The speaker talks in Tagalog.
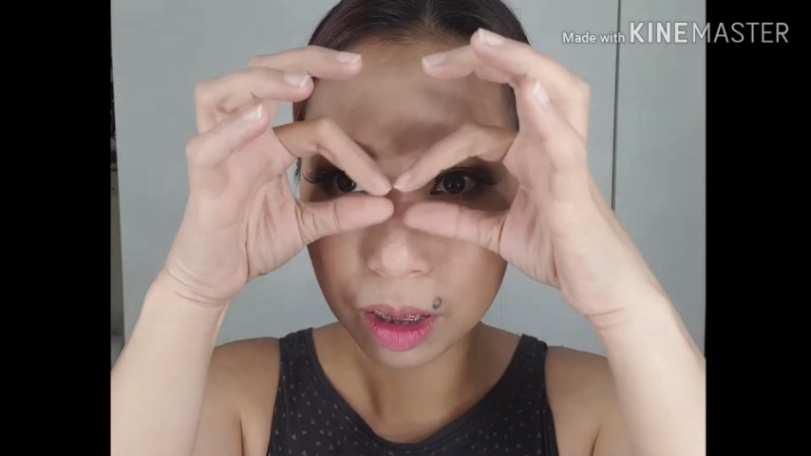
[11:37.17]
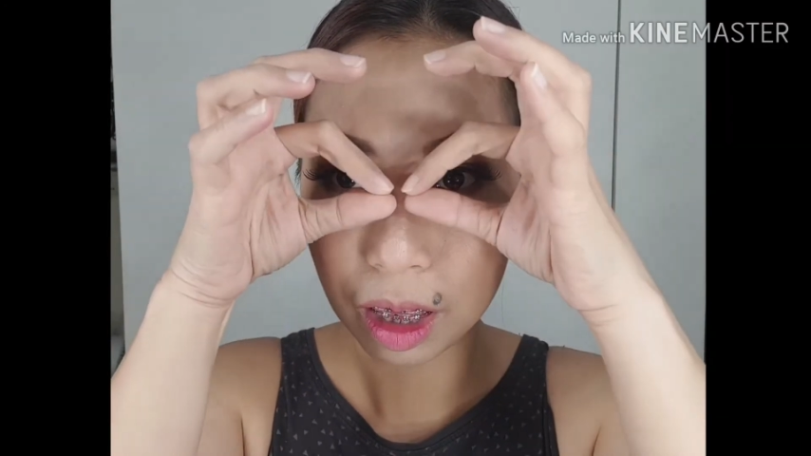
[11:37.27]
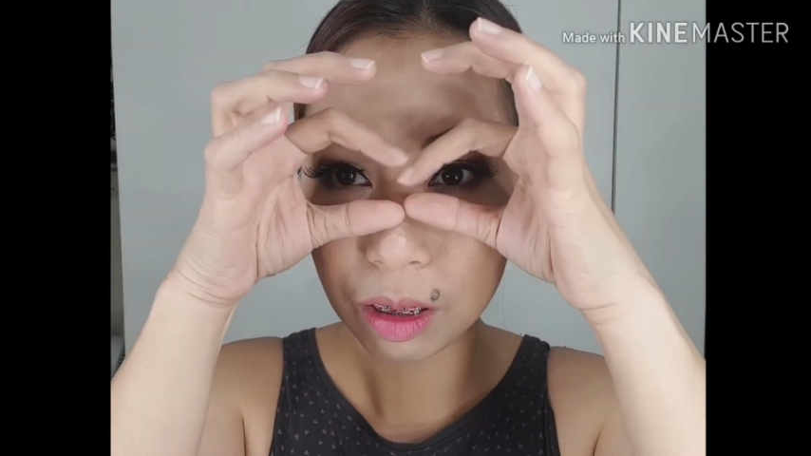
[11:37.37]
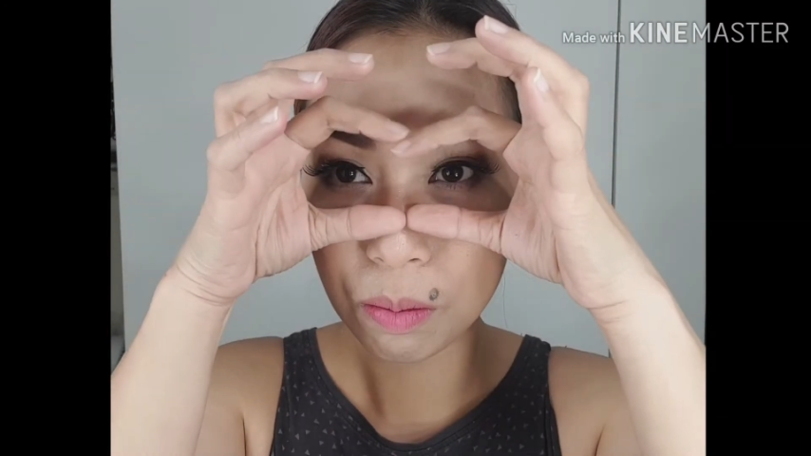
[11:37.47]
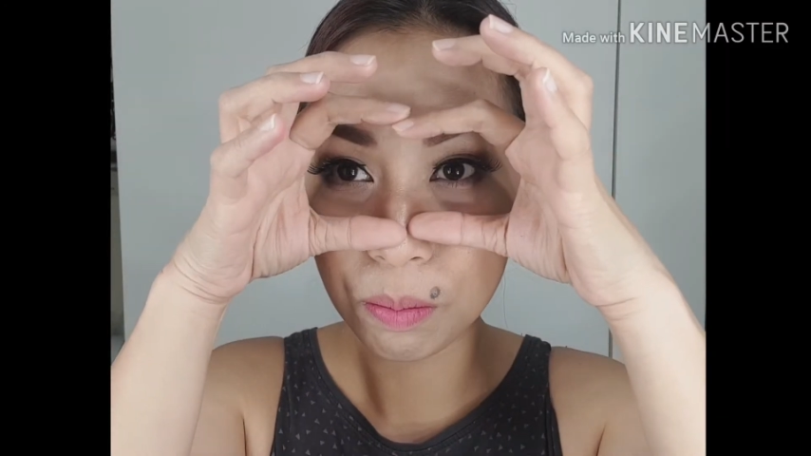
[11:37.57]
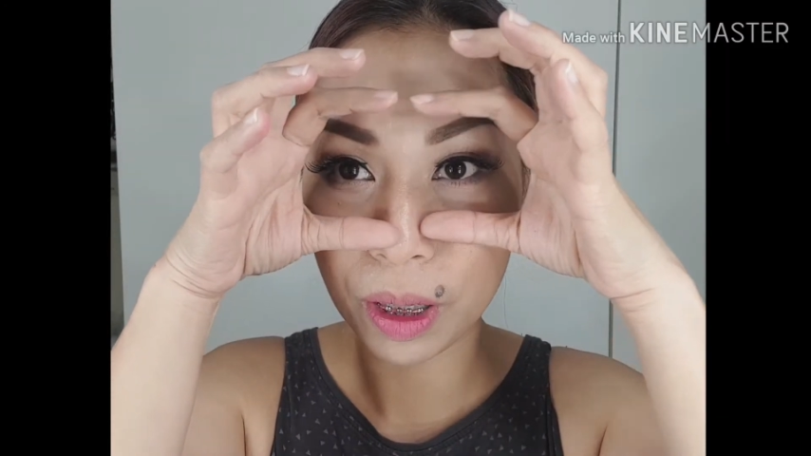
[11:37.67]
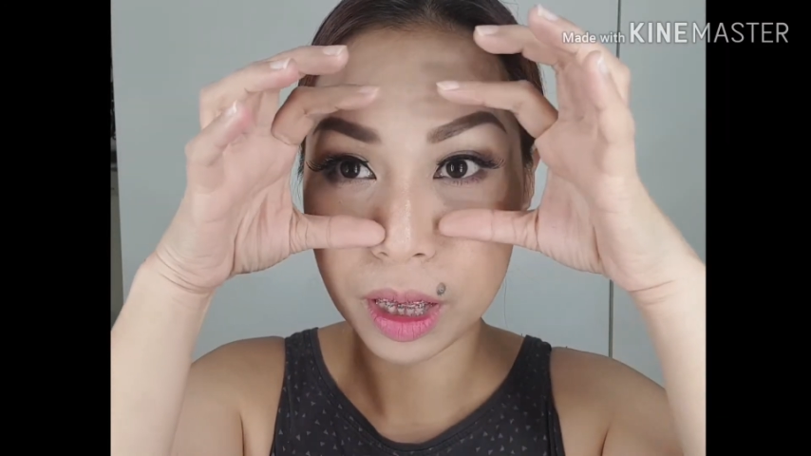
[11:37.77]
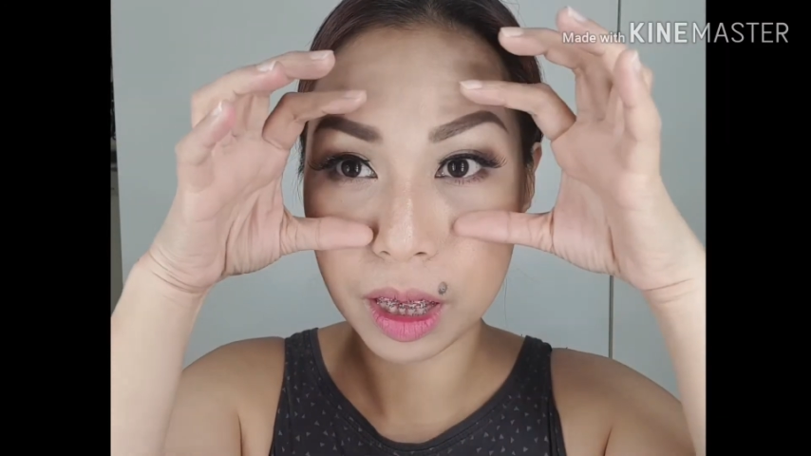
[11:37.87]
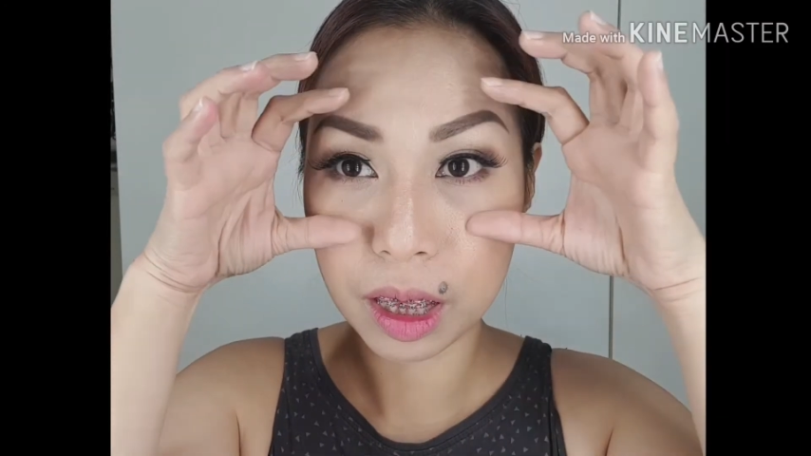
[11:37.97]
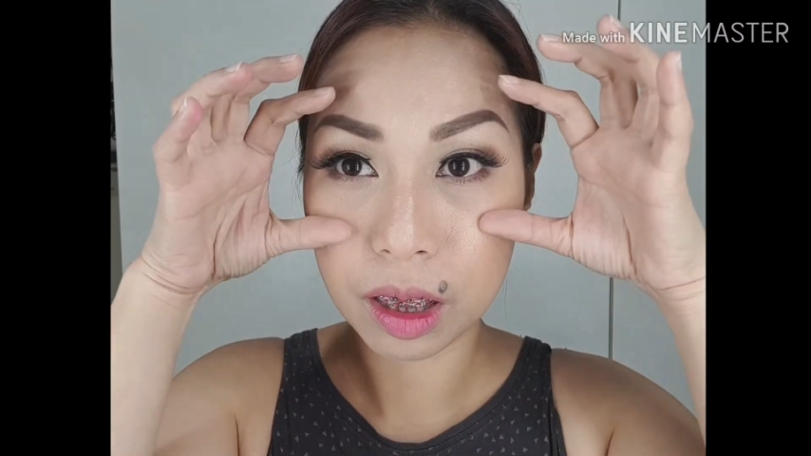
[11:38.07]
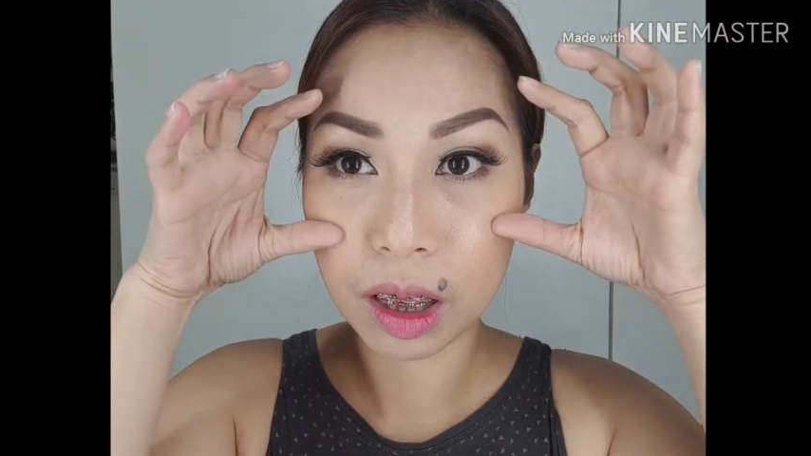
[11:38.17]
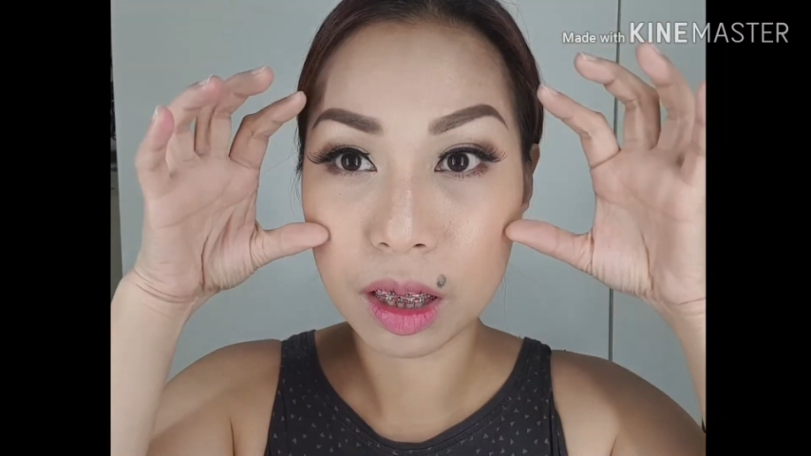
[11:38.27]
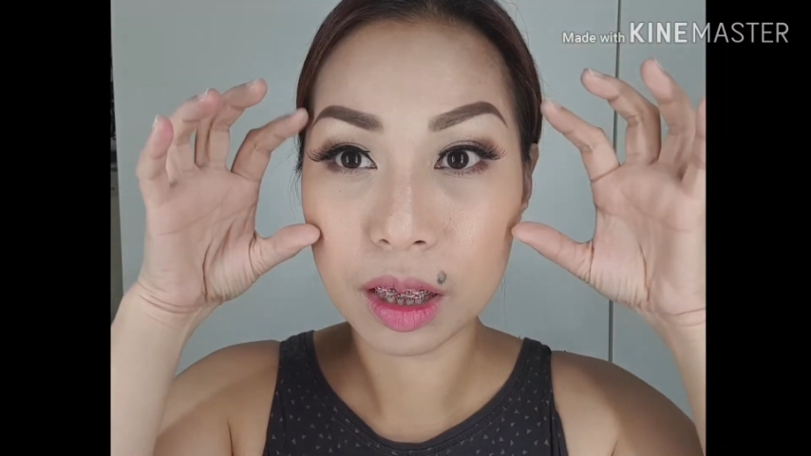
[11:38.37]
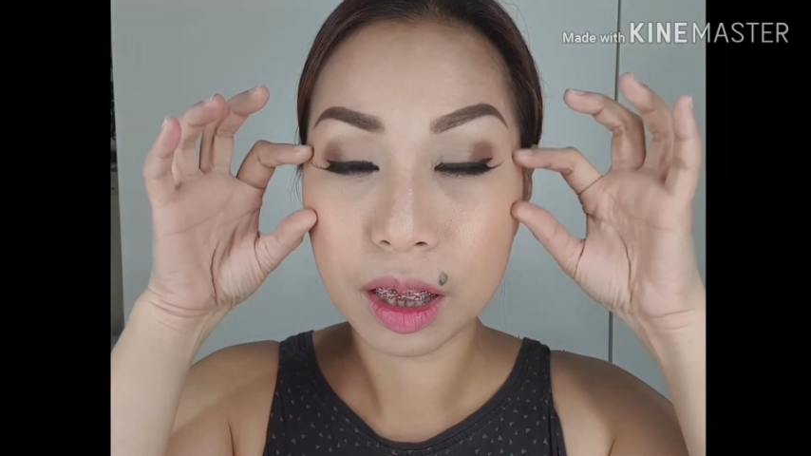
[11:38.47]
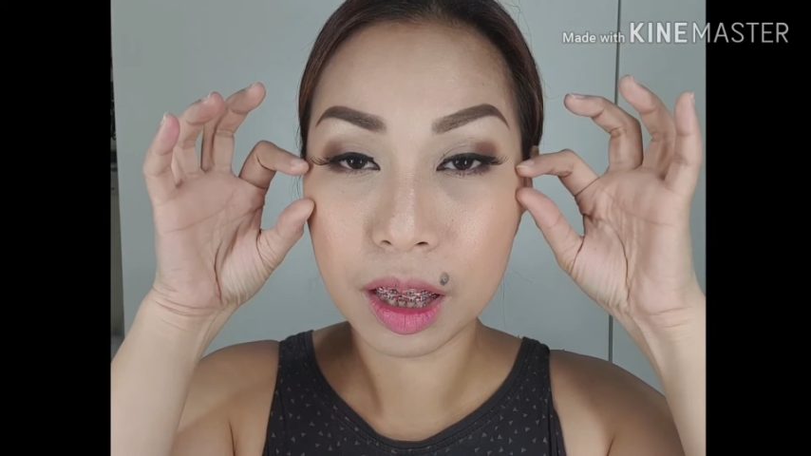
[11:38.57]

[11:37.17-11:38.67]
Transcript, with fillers: itong part na to,